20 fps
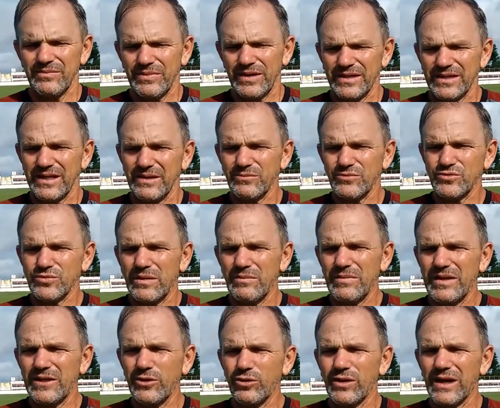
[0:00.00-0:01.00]
Para darmos uma
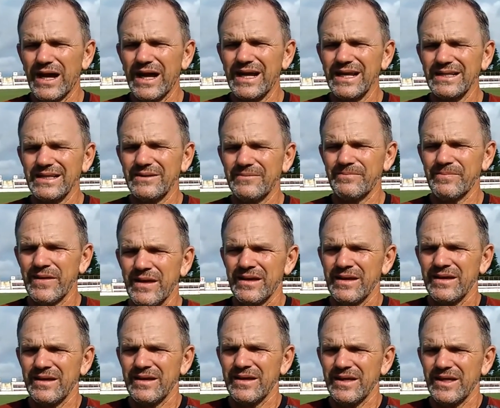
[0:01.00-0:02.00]
melhorada.
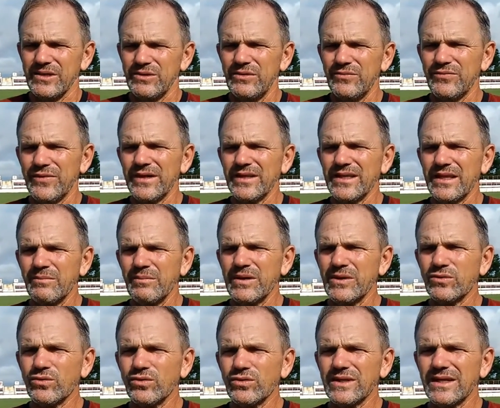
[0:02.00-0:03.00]
E
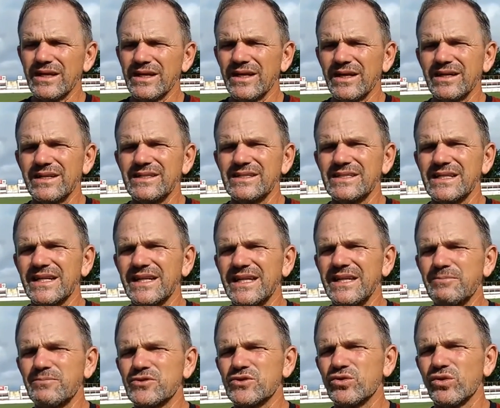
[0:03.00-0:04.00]
enfrentamento contra grandes
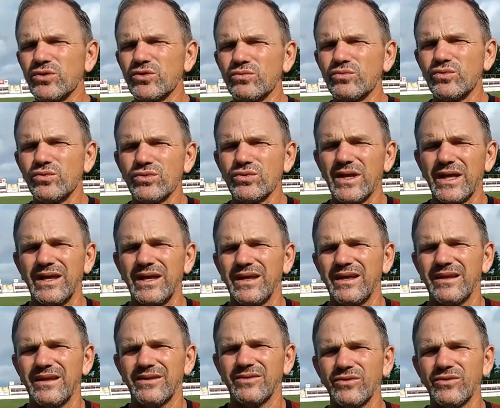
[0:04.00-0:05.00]
equipes, todo mundo quer,
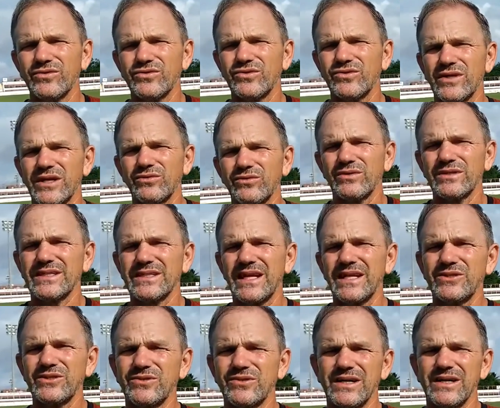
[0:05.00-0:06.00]
todos os jogadores
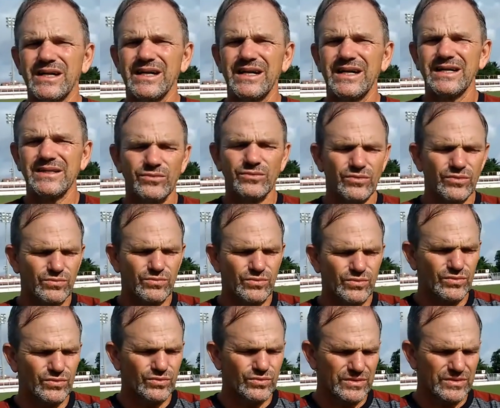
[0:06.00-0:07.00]
querem jogar, todo
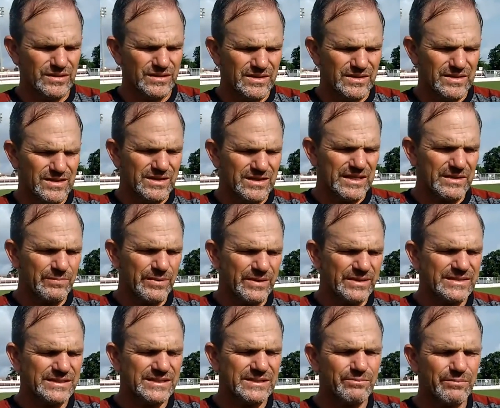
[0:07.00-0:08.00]
mundo quer
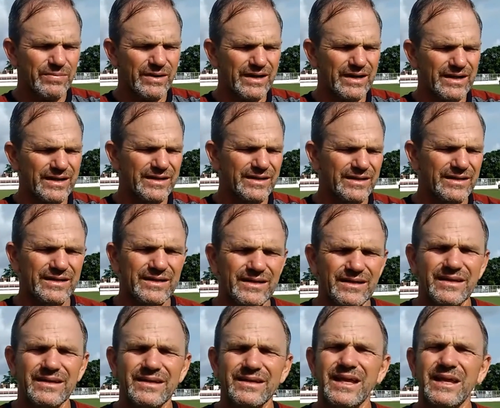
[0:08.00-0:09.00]
participar e
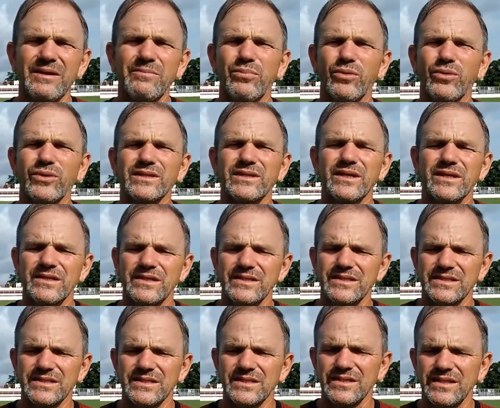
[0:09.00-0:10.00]
é
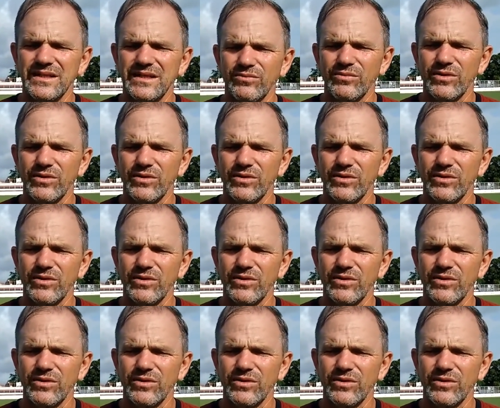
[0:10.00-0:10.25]
importante, né?